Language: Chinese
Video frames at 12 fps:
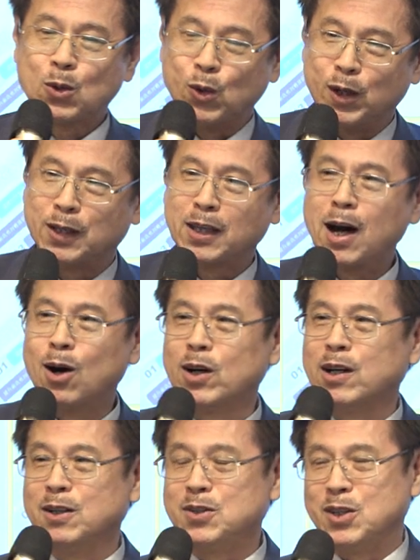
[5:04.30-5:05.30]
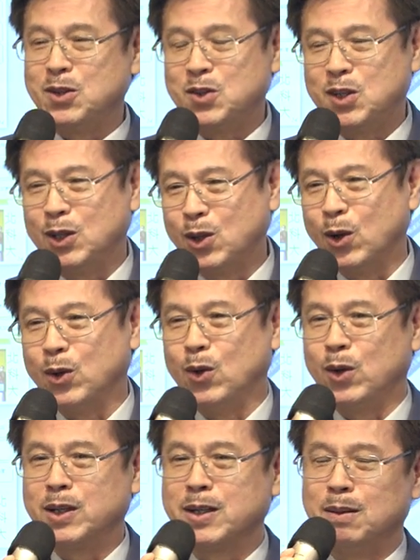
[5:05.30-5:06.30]
轨道核心系统
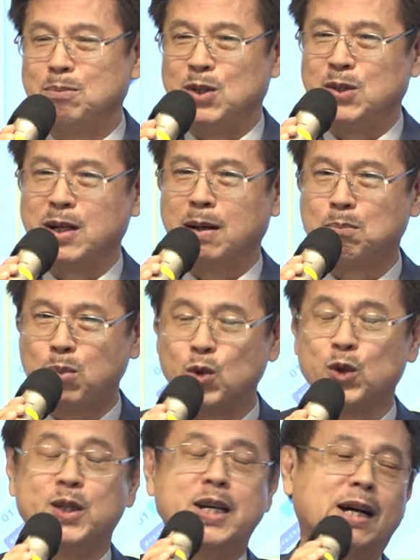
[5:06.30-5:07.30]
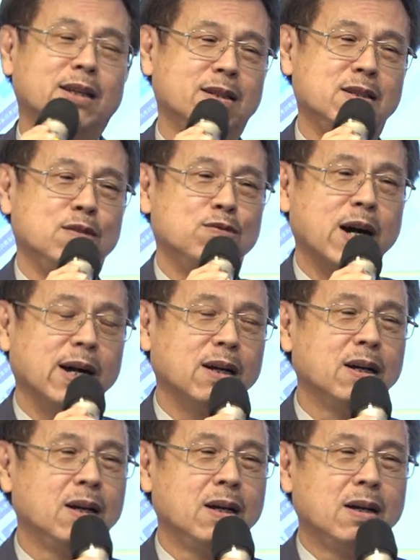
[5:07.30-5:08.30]
有一个比较不一样的地方。
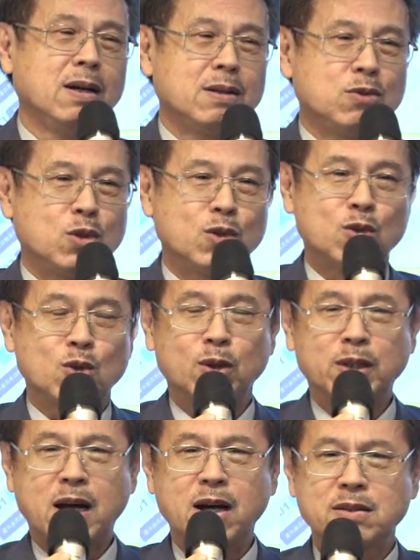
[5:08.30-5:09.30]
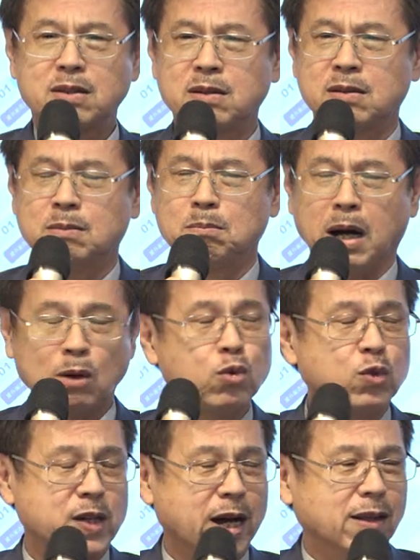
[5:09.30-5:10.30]
就是说它是蛮
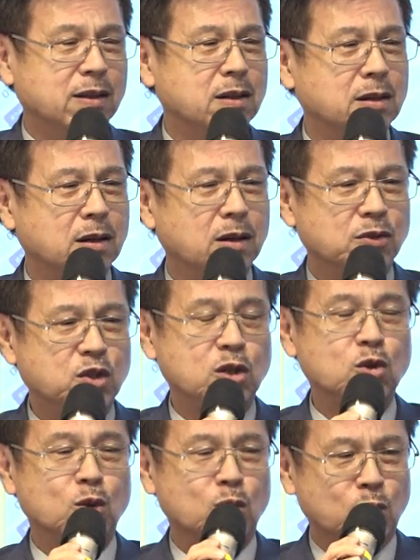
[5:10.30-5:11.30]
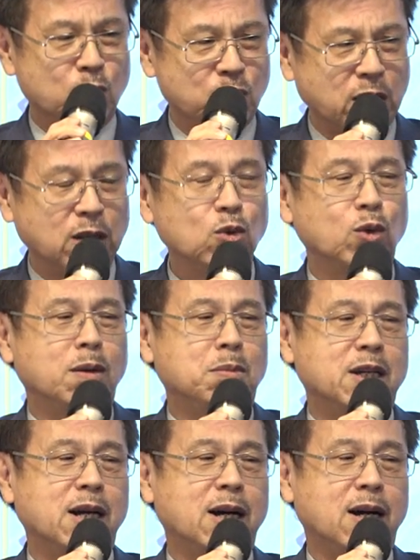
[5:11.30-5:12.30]
复杂的哦，技术深度也
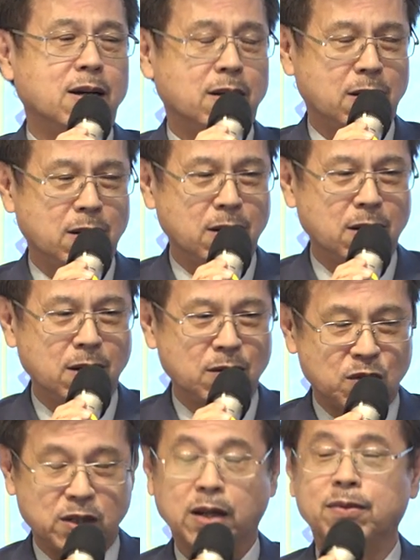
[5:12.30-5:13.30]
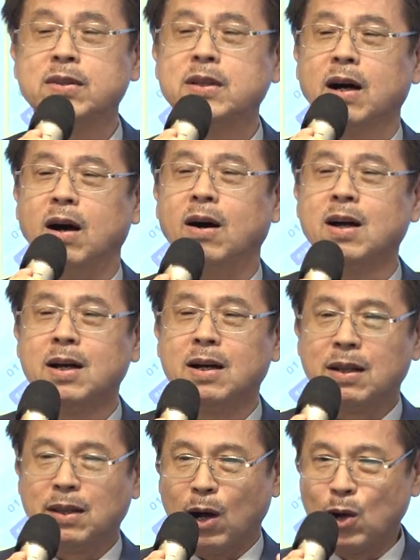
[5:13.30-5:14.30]
比较深哦，
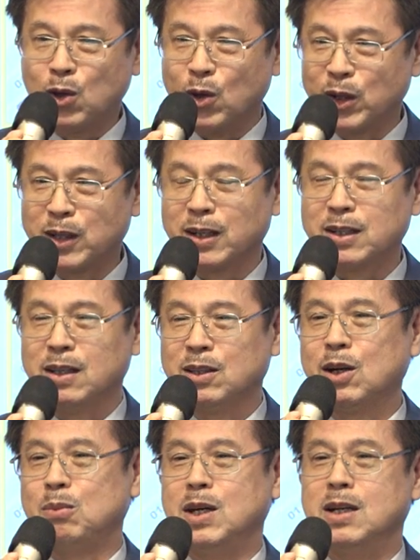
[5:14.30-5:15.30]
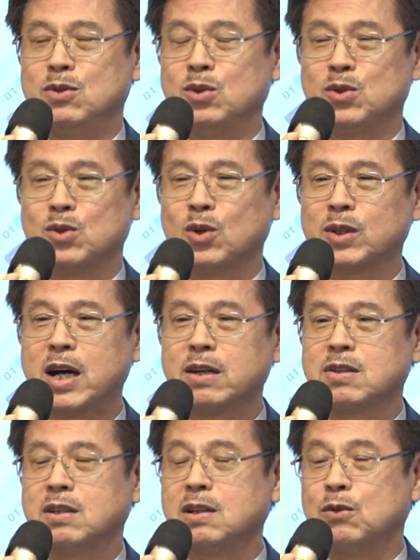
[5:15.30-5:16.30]
然后有一个更特别，就是说它
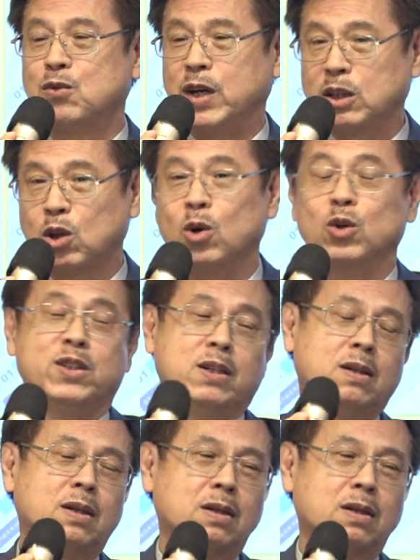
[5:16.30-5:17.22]
是一个 fatal 的，